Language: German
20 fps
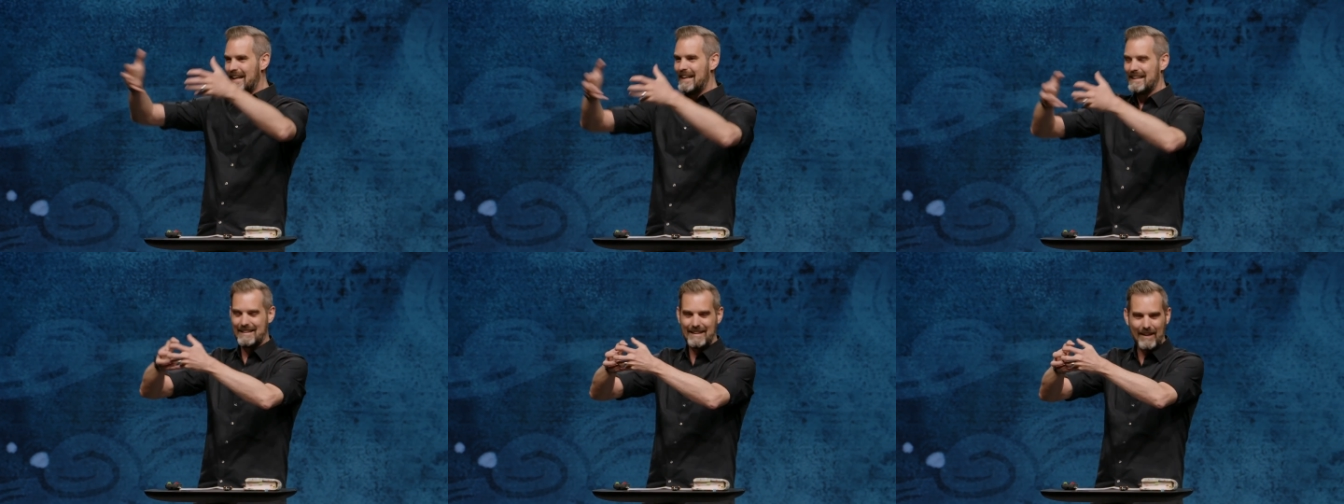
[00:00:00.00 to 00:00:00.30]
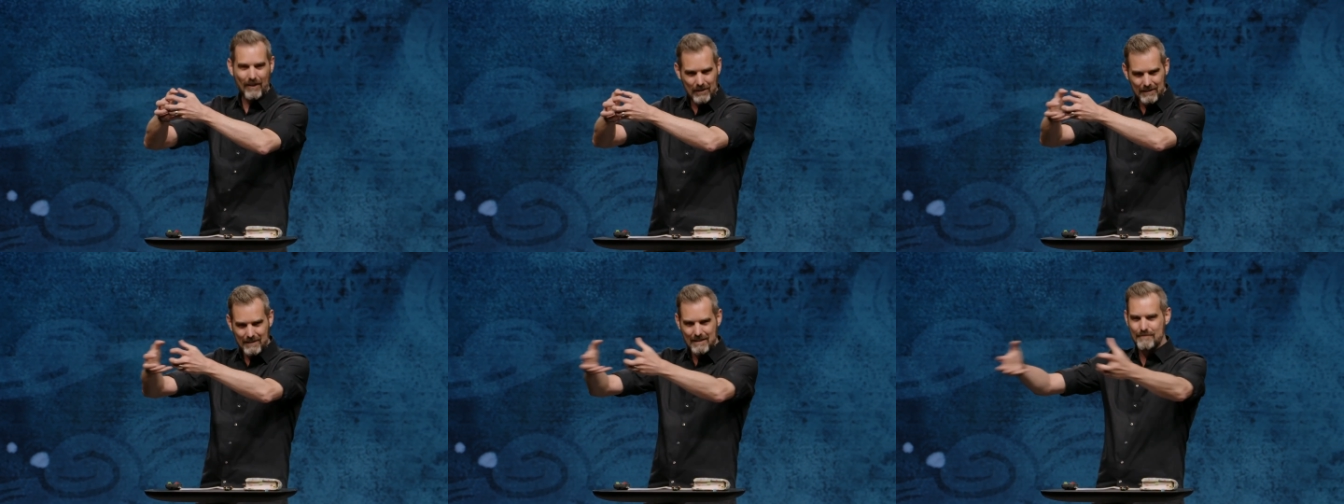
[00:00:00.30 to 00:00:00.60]

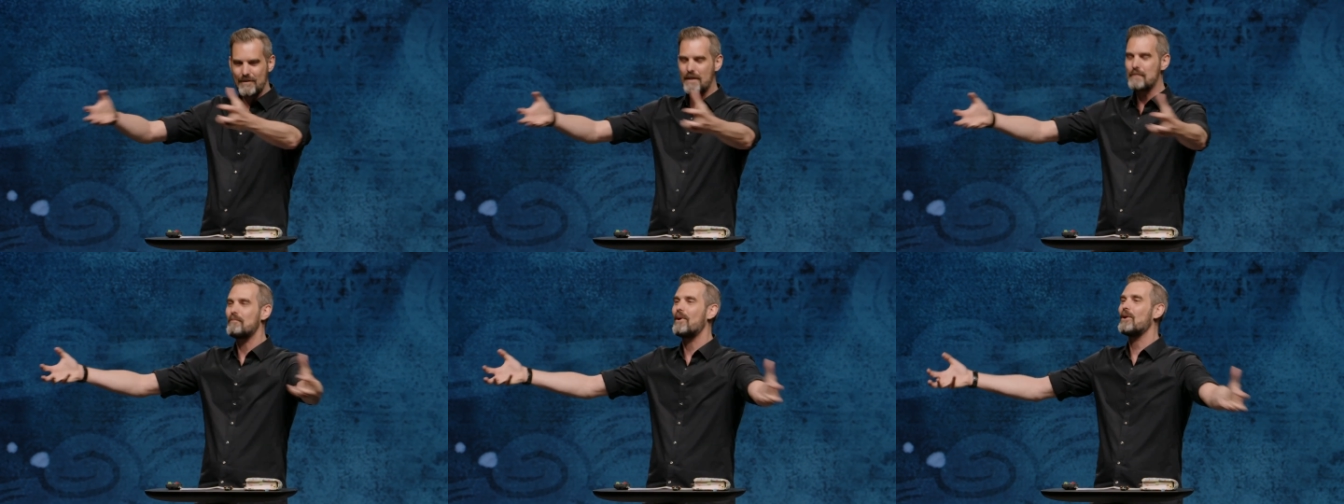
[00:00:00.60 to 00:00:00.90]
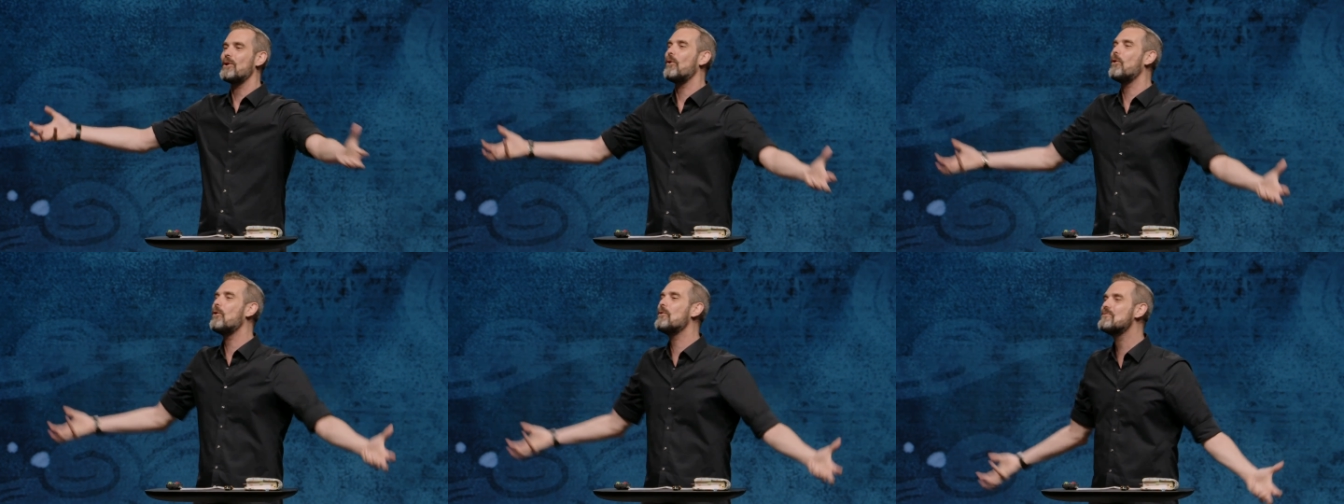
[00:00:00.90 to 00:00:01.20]
ja, das wird mal
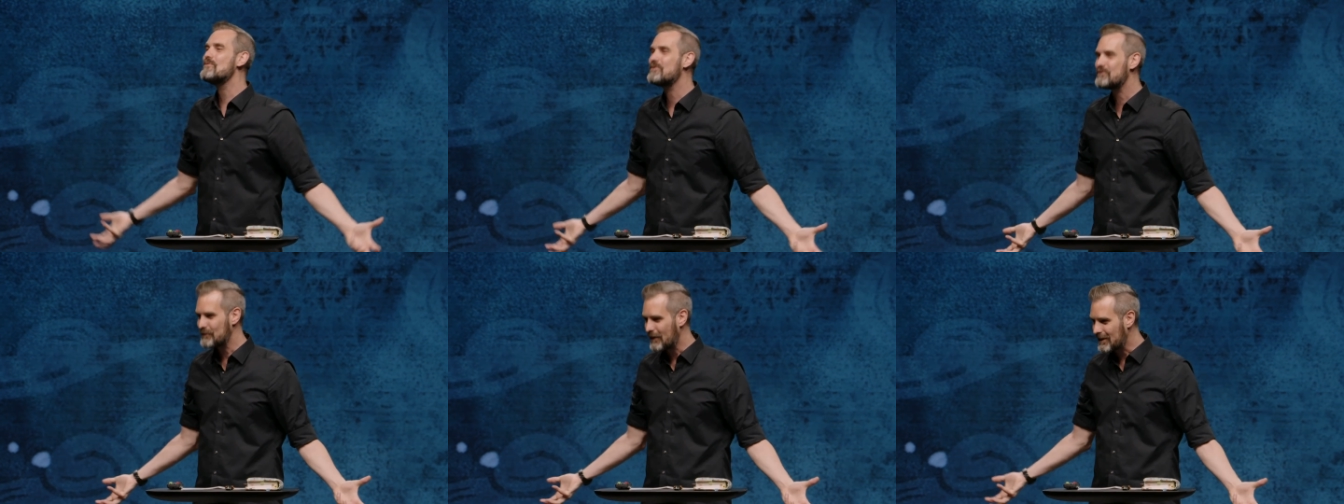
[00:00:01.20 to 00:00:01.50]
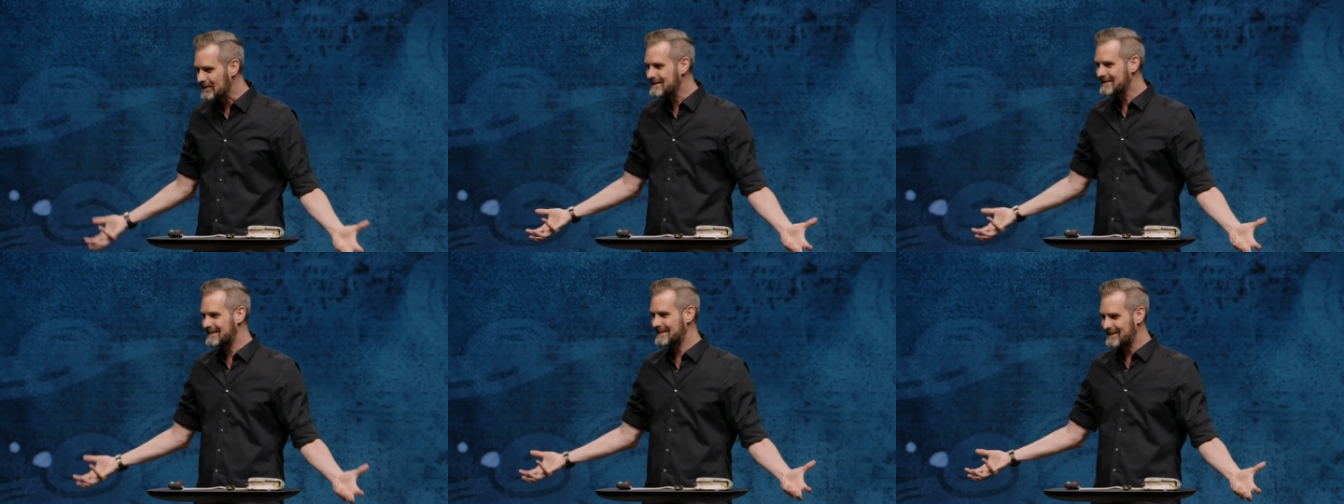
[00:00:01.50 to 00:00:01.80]

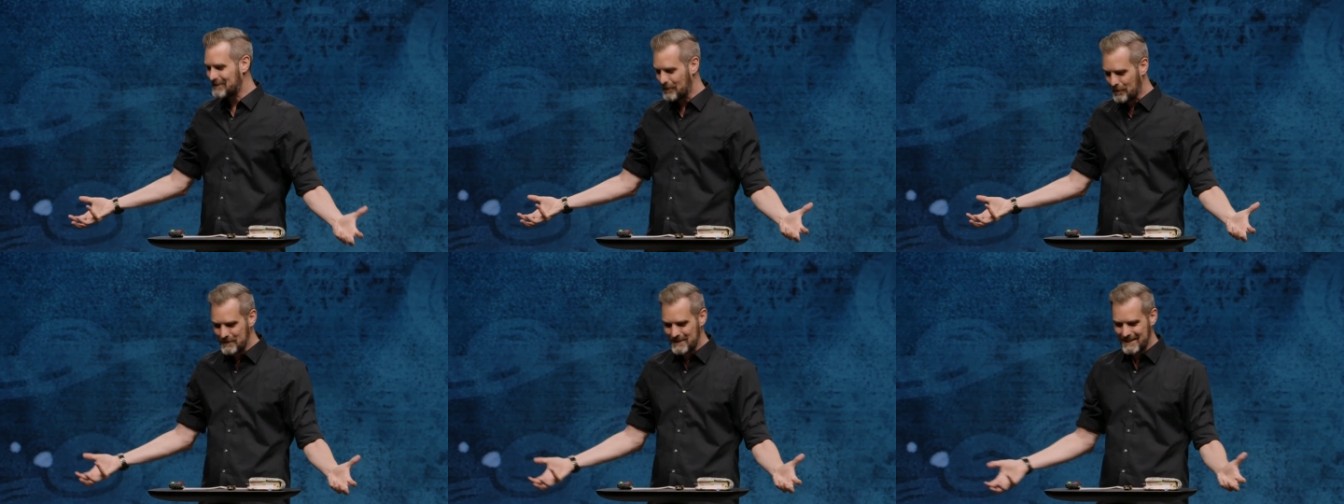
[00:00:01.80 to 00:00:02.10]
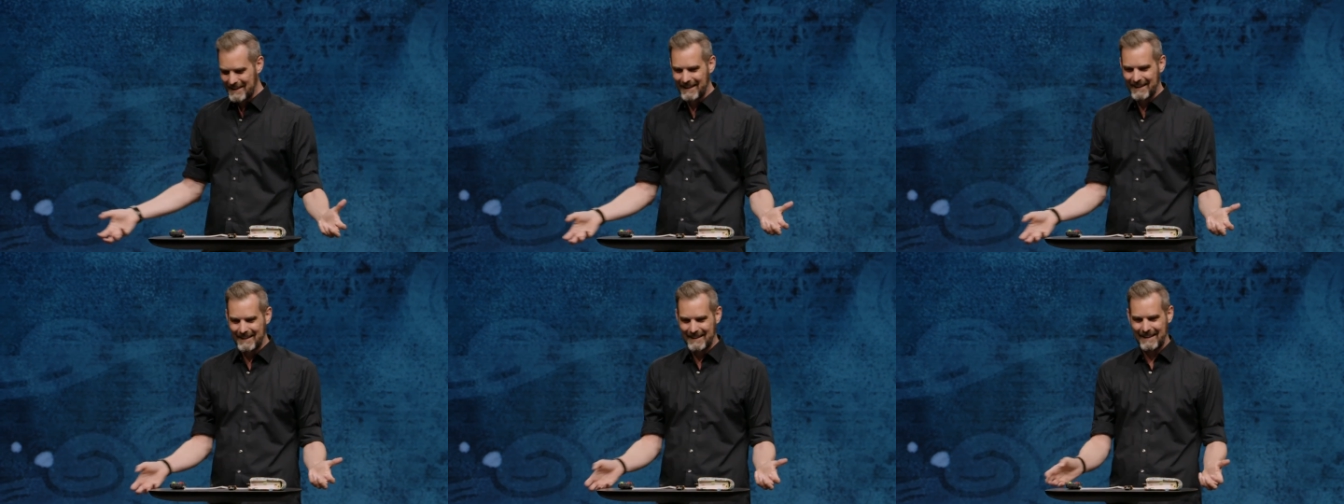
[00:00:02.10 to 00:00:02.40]
umfassend um
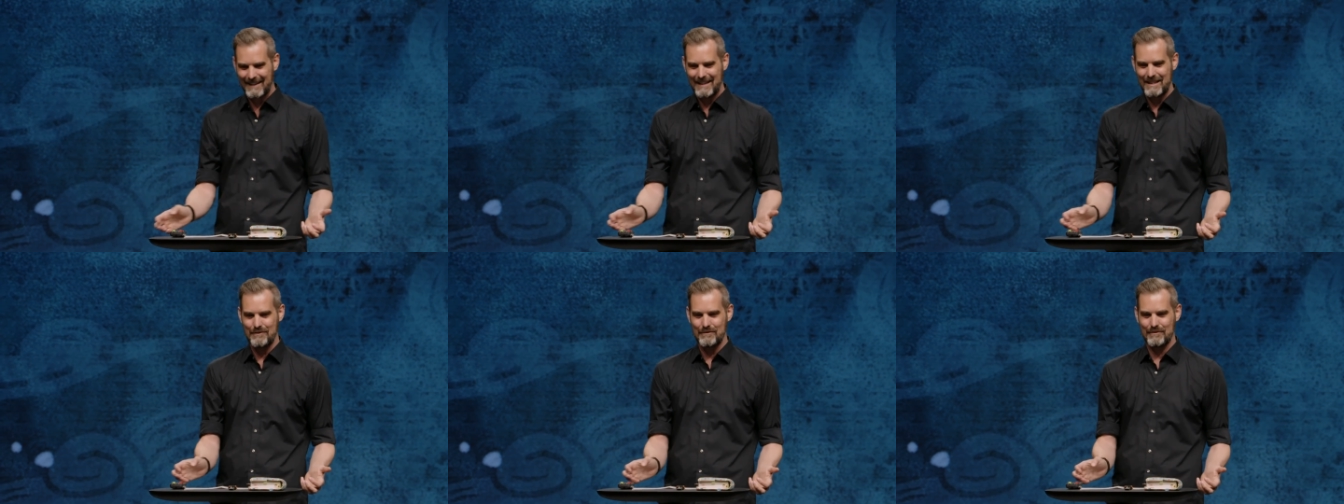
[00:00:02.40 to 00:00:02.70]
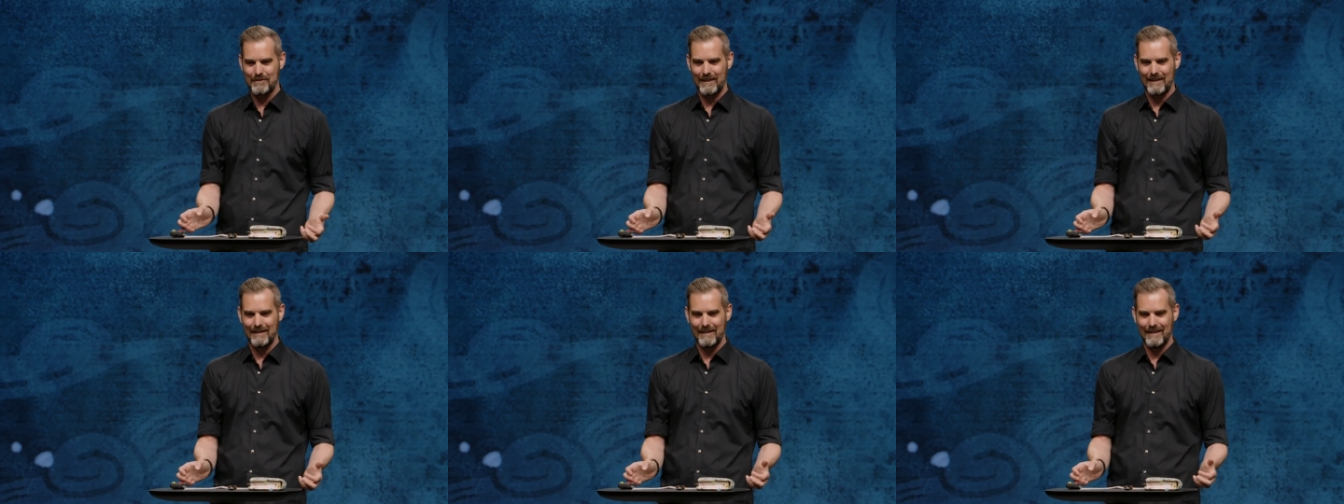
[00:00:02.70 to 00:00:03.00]
sich greifen.